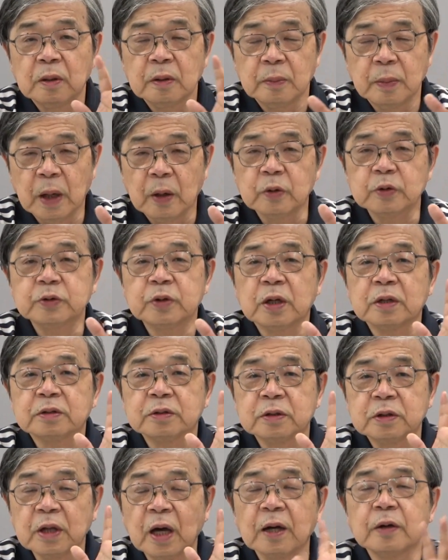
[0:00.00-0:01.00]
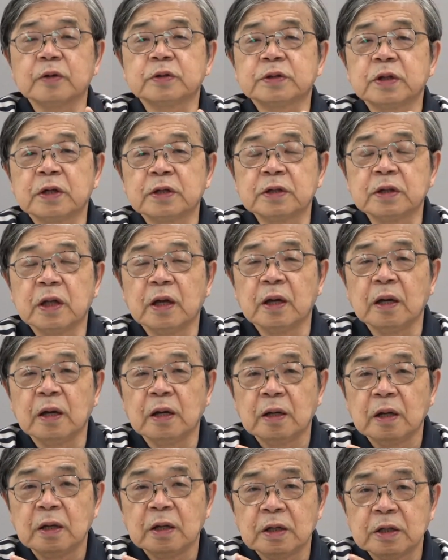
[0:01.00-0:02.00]
まあ、おそらく逮捕され
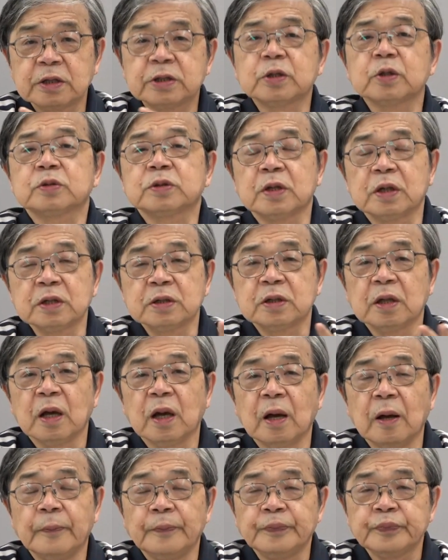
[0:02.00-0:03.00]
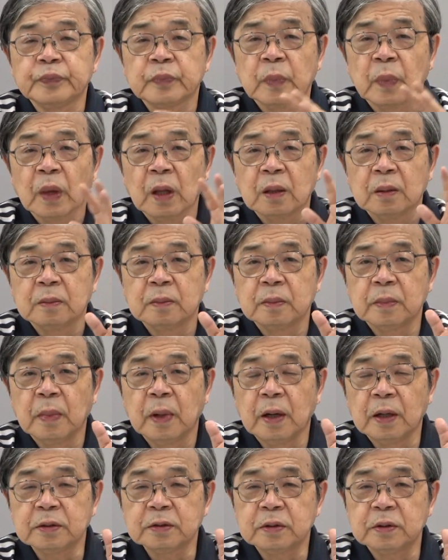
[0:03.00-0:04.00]
て起訴されて、
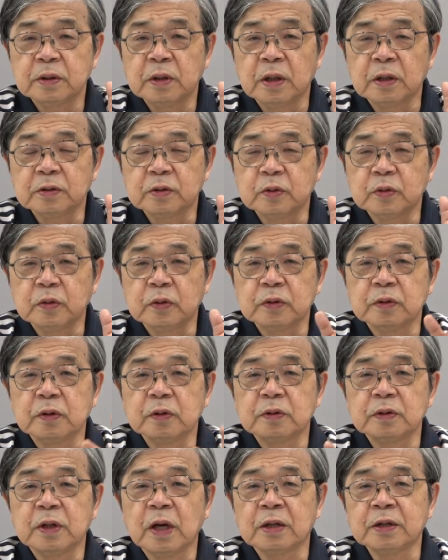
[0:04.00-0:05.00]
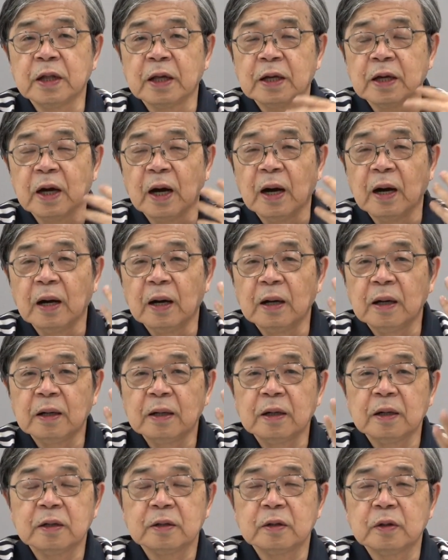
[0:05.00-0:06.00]
まあ、あの何年か
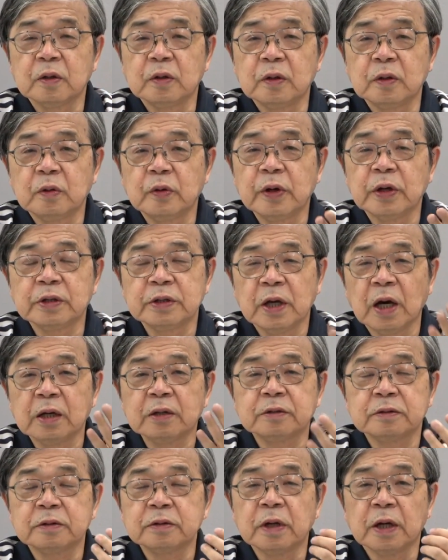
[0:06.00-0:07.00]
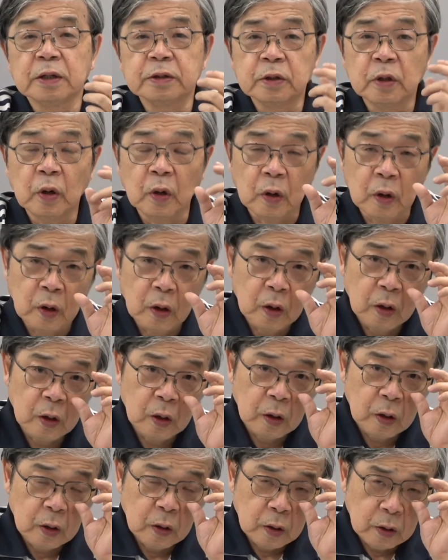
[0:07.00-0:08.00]
あの牢屋に入るぐらいの
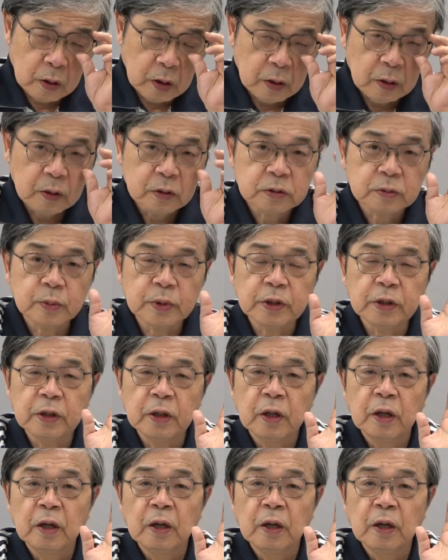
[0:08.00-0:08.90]
つまり